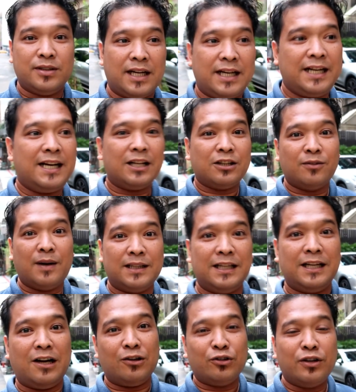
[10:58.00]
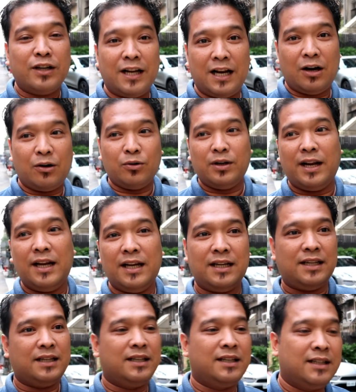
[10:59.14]
Kanina dumating ako doon na launa.
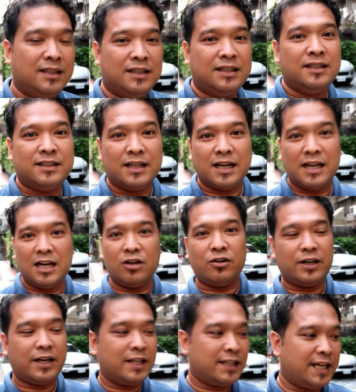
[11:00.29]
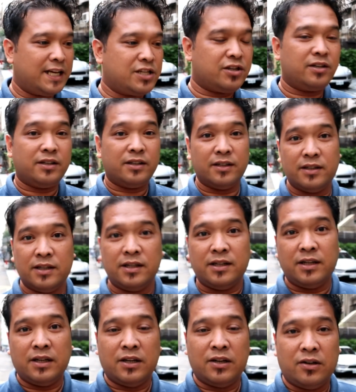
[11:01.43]
Tagal ng orientation.
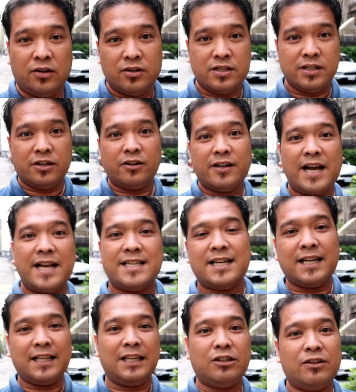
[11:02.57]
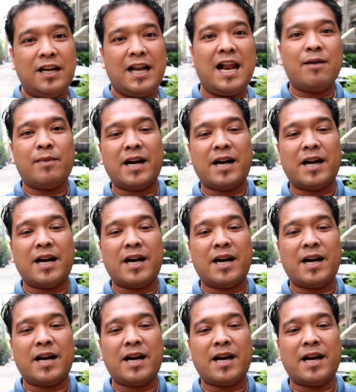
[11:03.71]
O siguro guys, hanggang dito na lang.